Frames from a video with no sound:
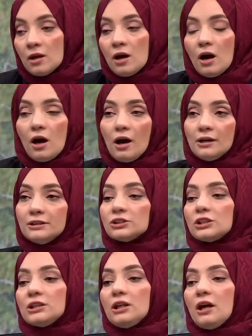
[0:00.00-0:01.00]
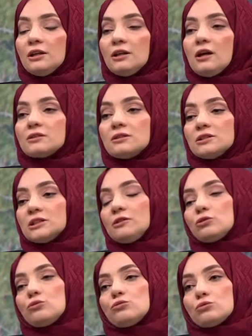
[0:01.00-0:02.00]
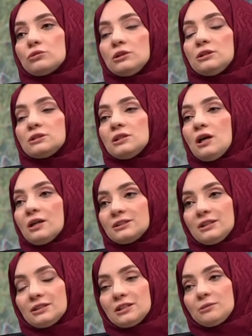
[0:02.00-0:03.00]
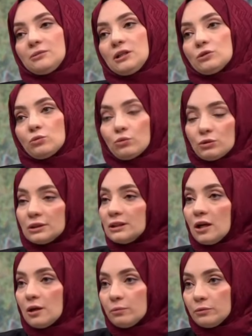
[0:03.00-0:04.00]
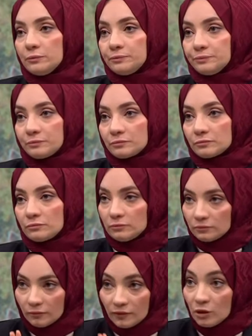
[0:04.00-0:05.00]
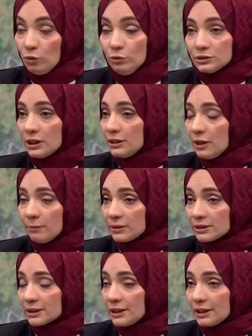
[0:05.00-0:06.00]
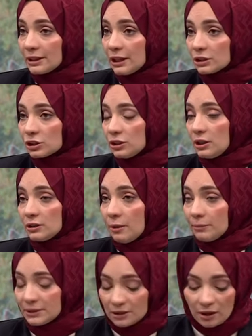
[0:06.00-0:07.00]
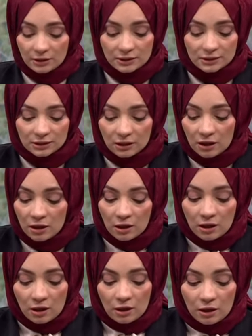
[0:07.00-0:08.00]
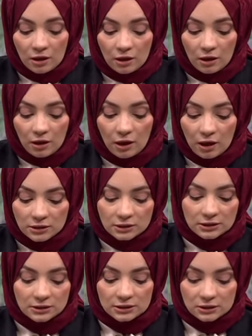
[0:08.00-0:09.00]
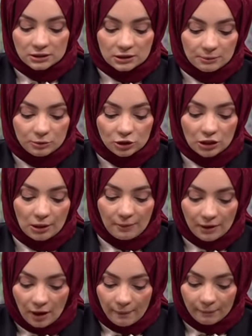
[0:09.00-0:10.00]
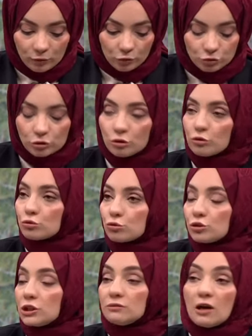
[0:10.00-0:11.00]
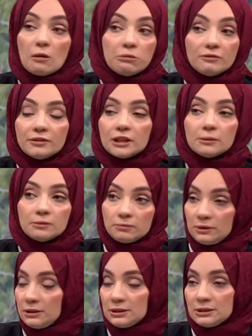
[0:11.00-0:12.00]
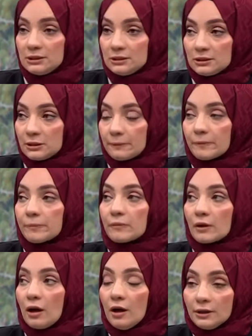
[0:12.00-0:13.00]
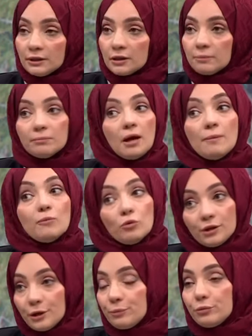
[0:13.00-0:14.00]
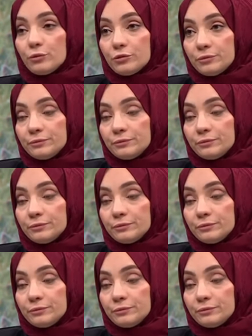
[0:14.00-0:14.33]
Aynı şeyi hayatınıza ve çocuklarınıza aksettirmeye doğru gider bu. O yüzden yapmanız gereken şeylerden bir tanesi anneniz size bir şeyi beğenmiyorsa şu cevaba verebilmelisiniz. Anne ben böyle yapıyorum.